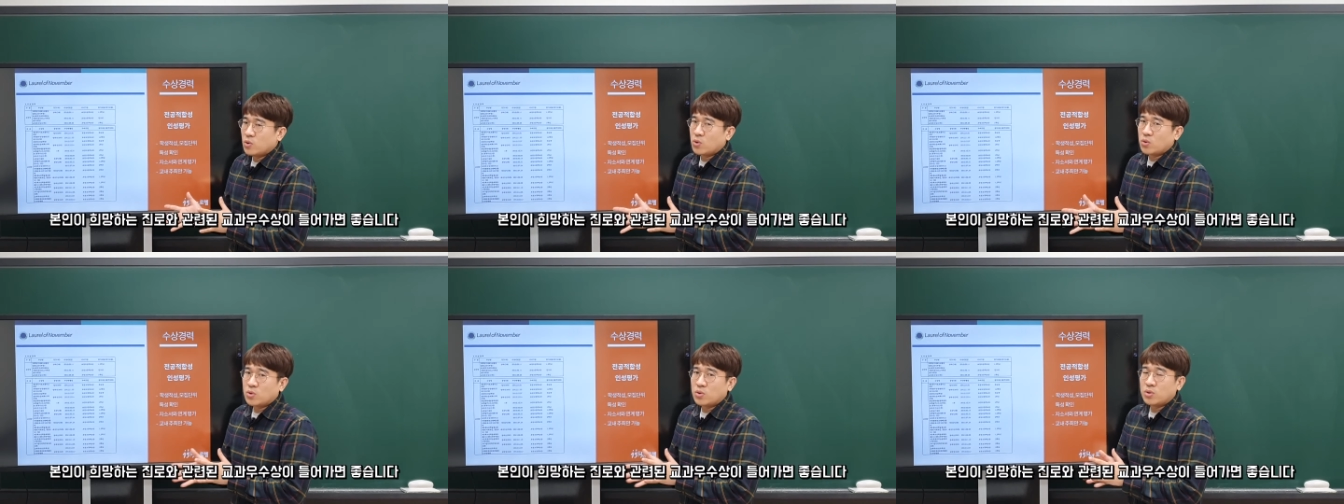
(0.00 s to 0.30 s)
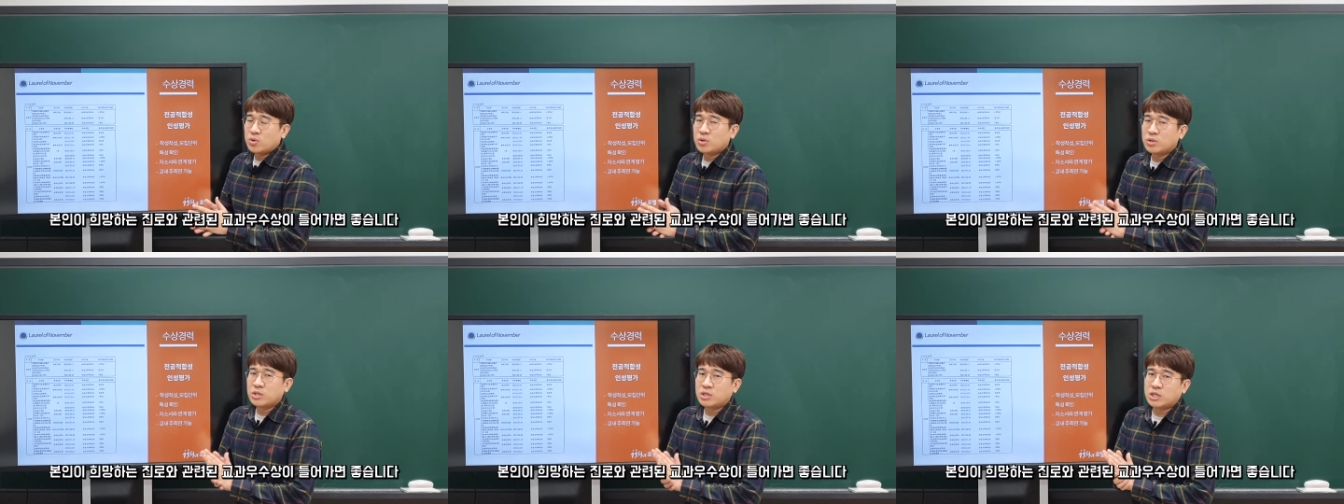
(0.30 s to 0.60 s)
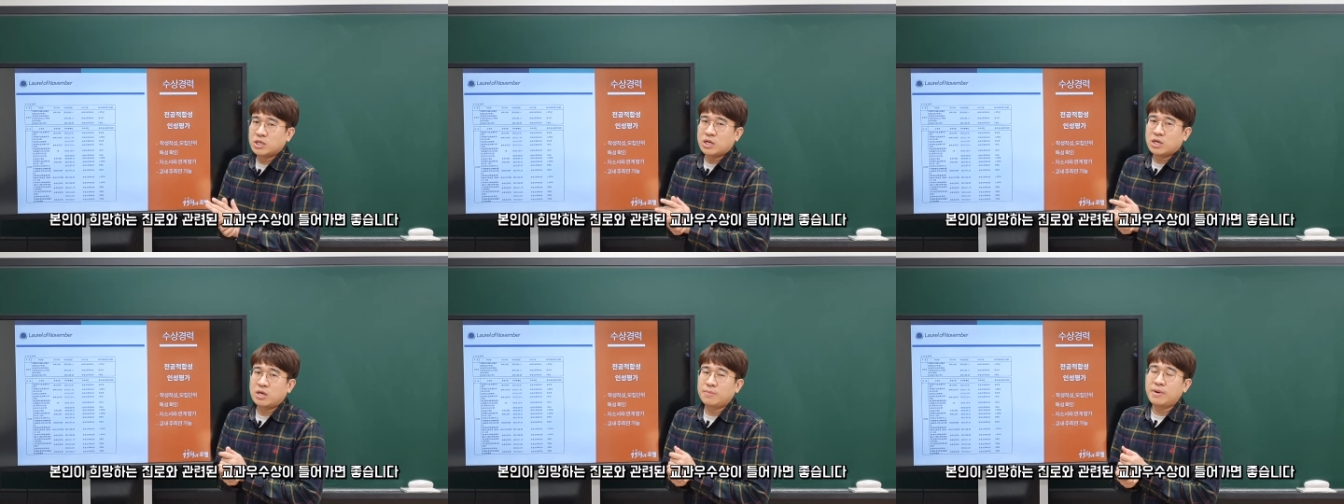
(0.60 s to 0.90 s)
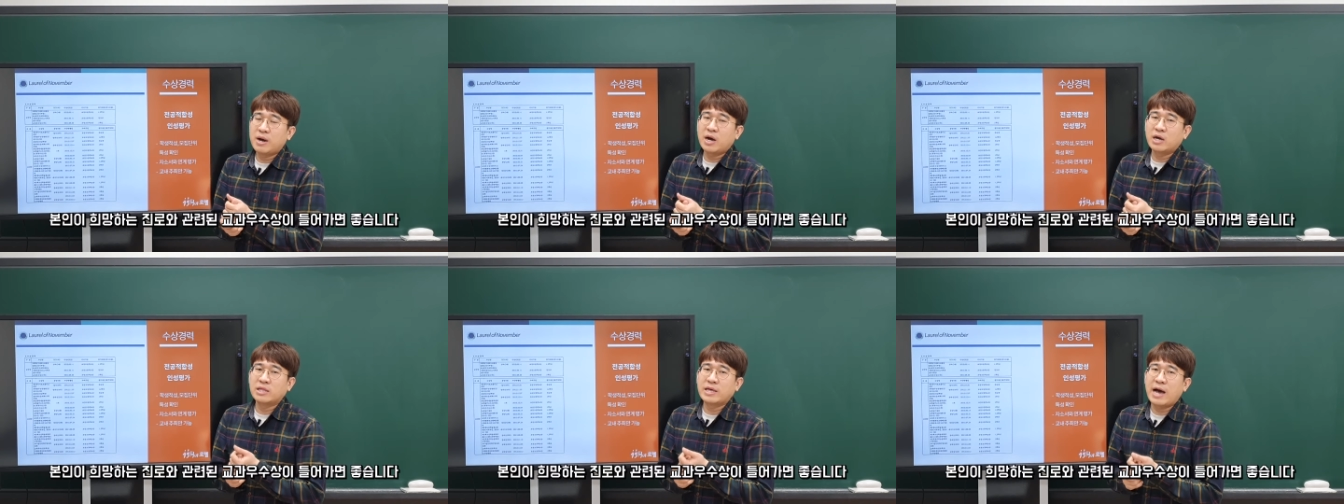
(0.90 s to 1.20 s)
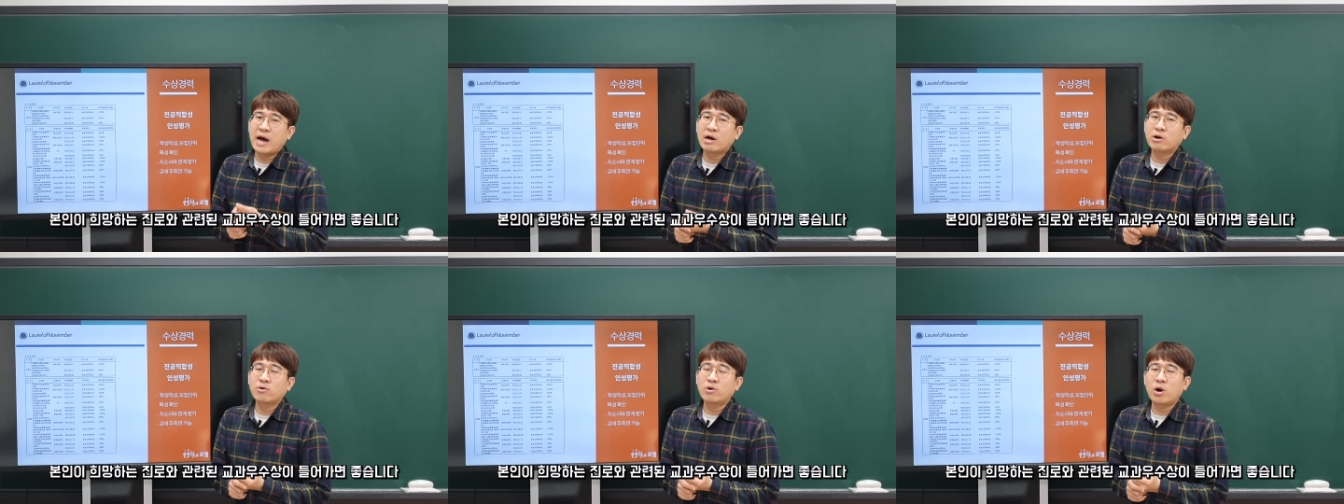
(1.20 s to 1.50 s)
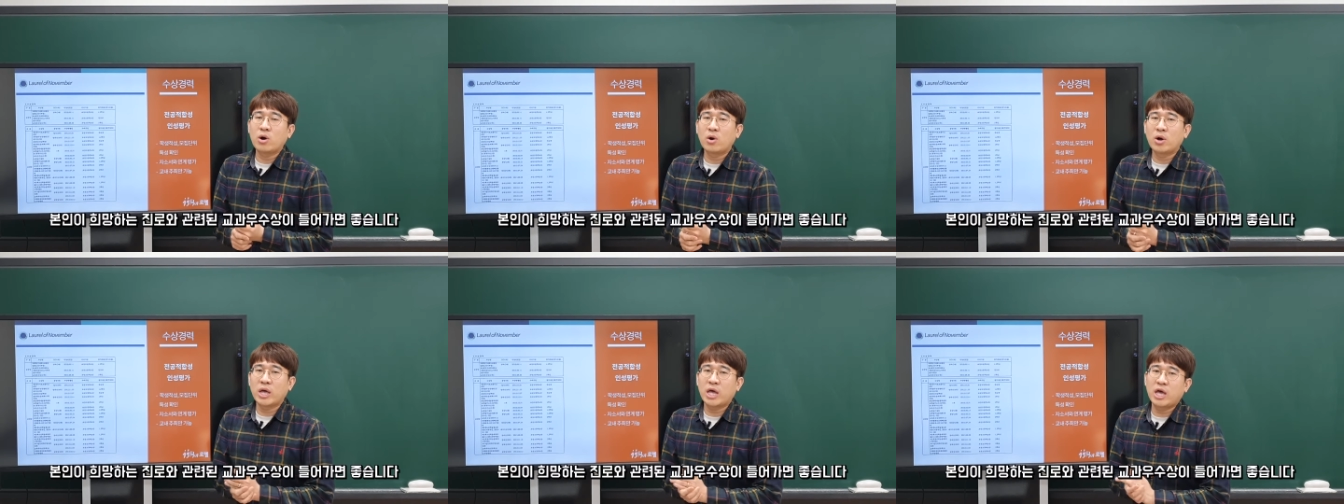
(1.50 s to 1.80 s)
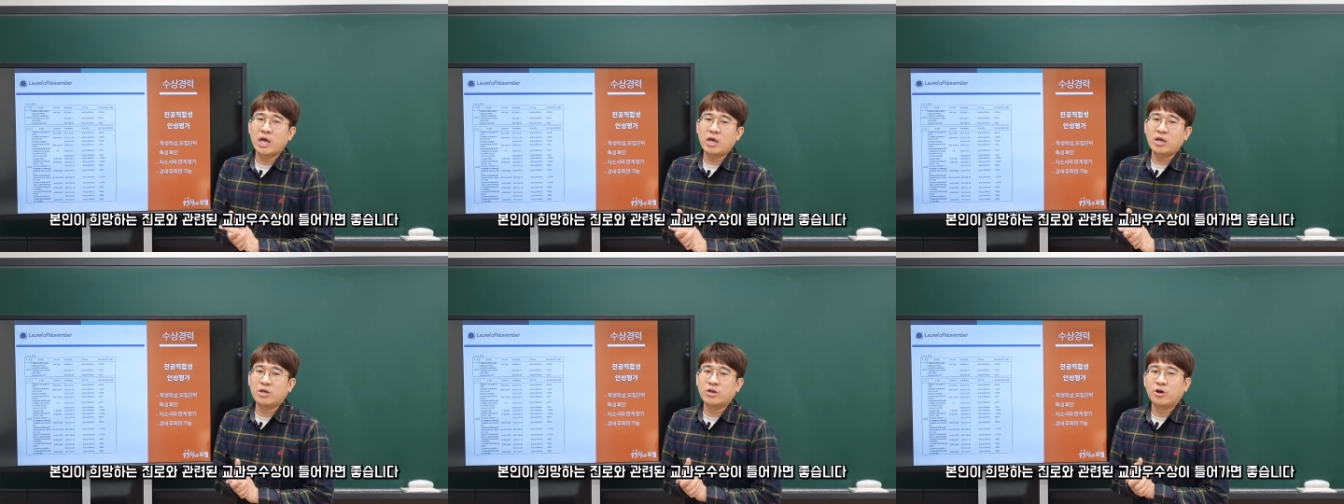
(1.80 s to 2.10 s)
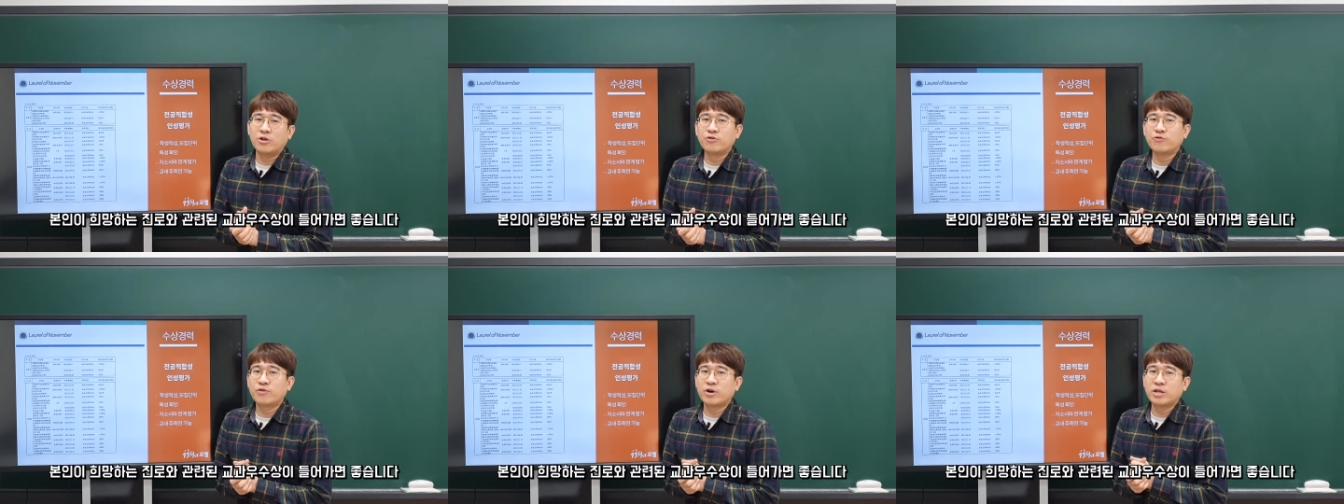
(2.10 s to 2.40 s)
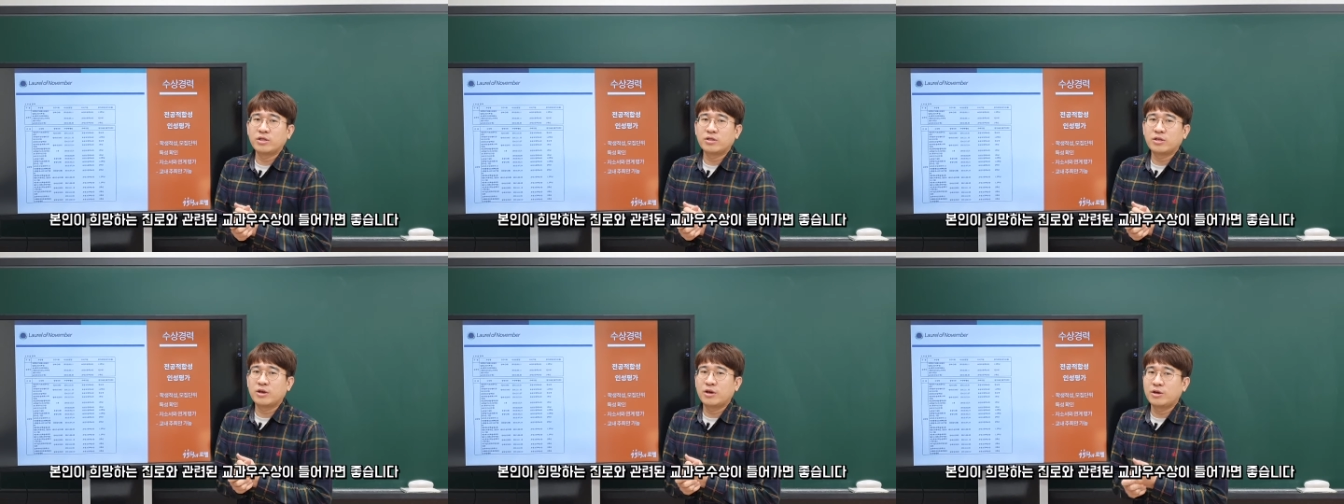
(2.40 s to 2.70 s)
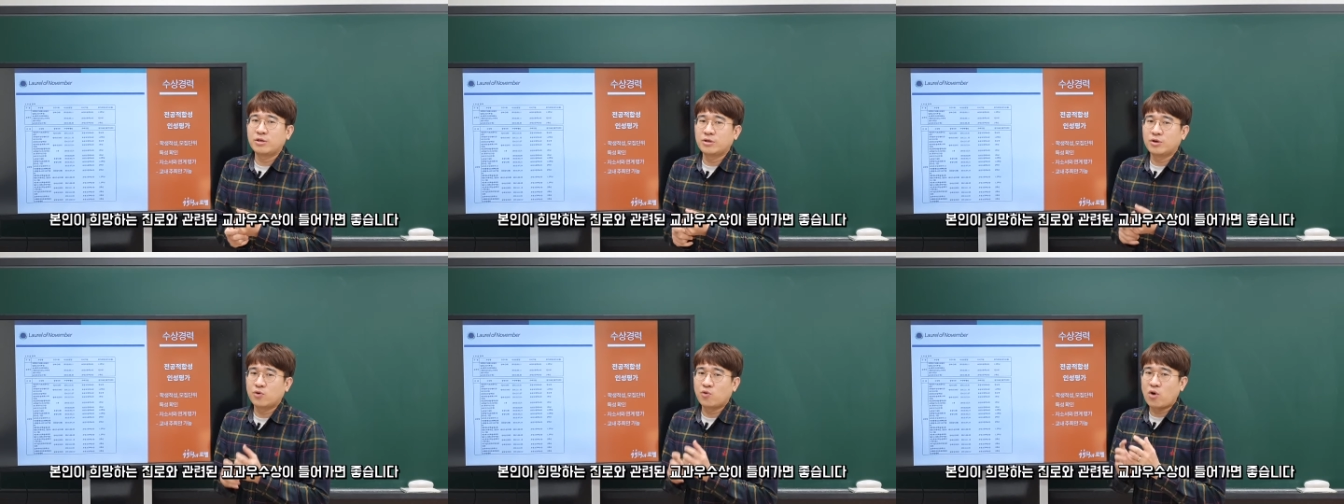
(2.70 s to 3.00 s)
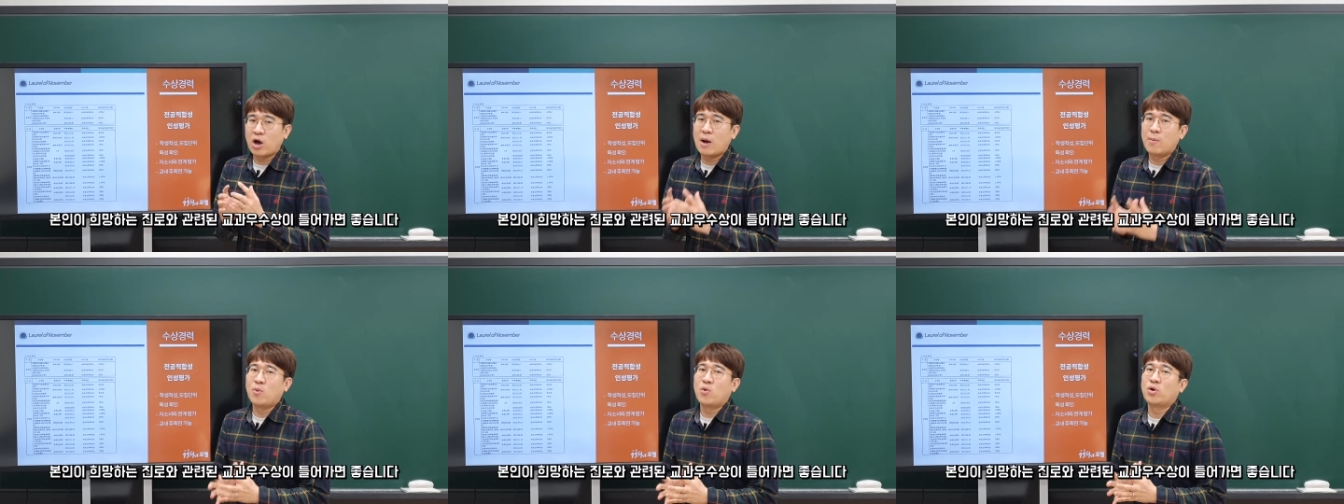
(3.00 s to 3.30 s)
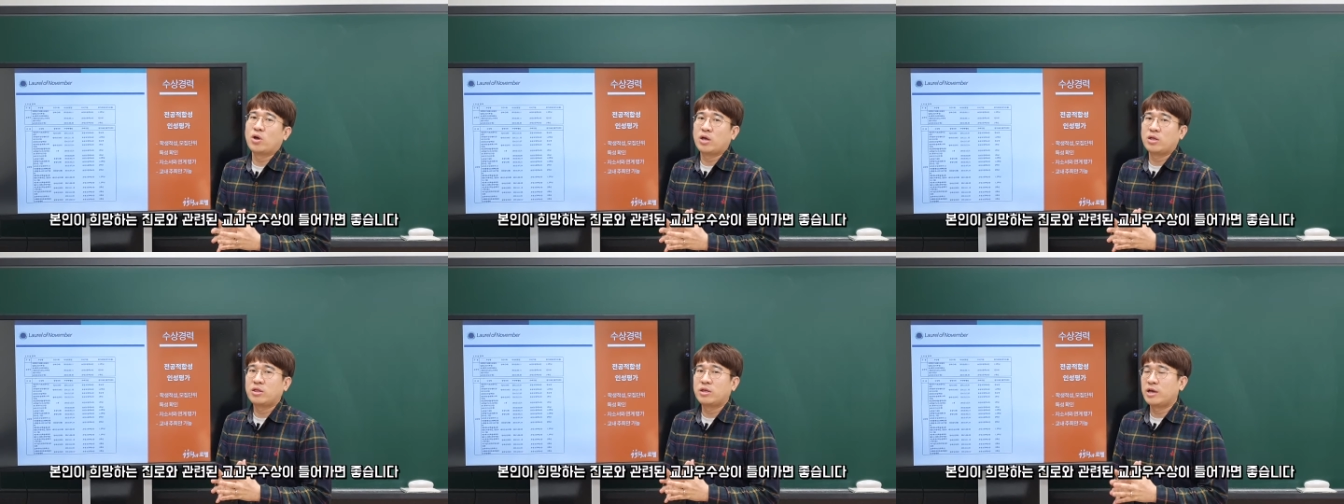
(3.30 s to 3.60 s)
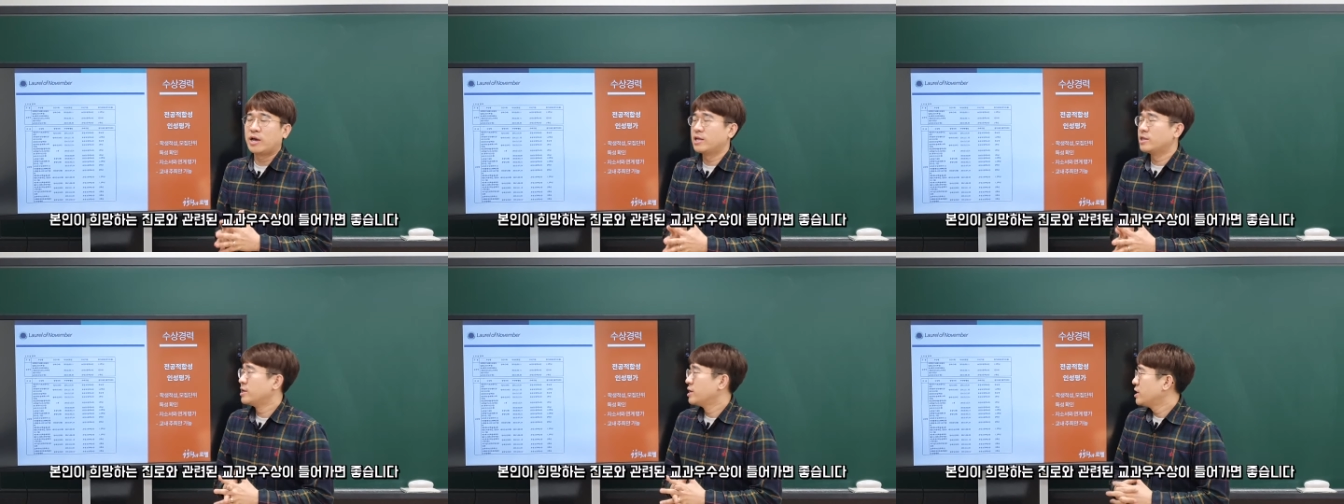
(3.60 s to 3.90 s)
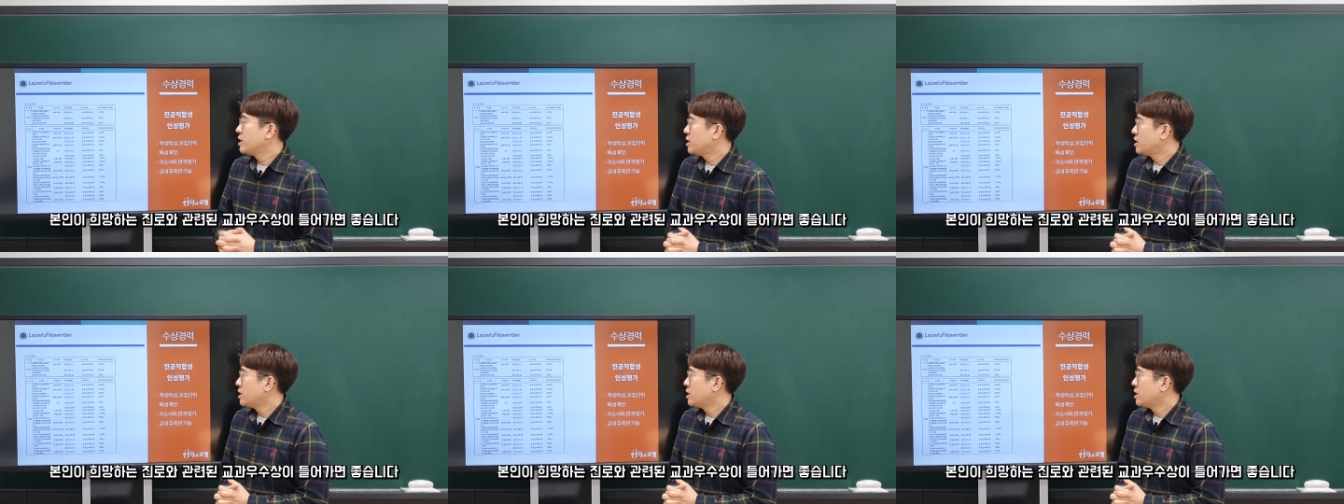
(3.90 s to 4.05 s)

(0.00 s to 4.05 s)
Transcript: 혹은 이제 희망하는 학과에 연관되어 있는 과목에 대한